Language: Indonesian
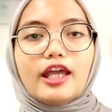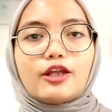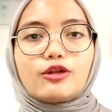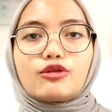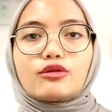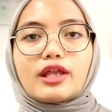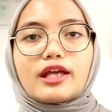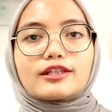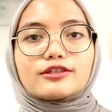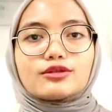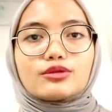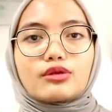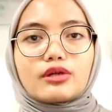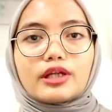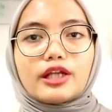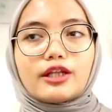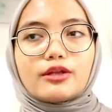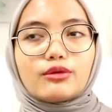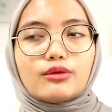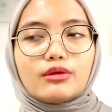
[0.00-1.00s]
itu
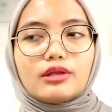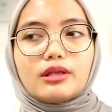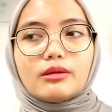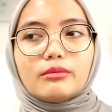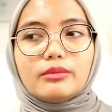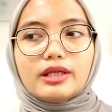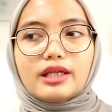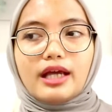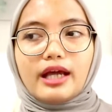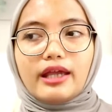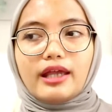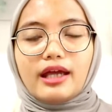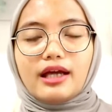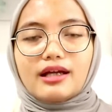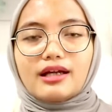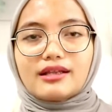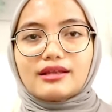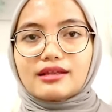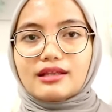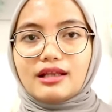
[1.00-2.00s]
teksturnya tuh lebih
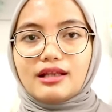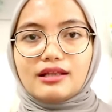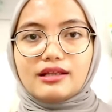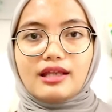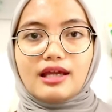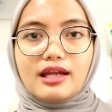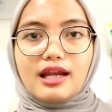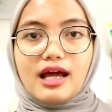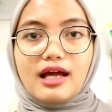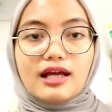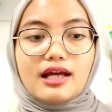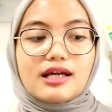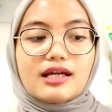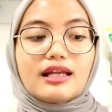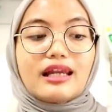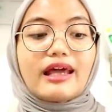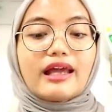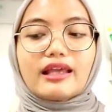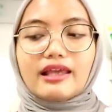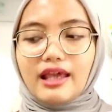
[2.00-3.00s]
kayak kental dan
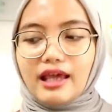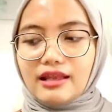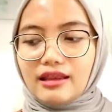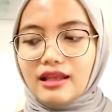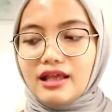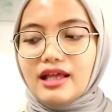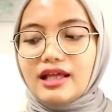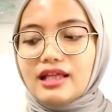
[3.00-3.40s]
agak lengket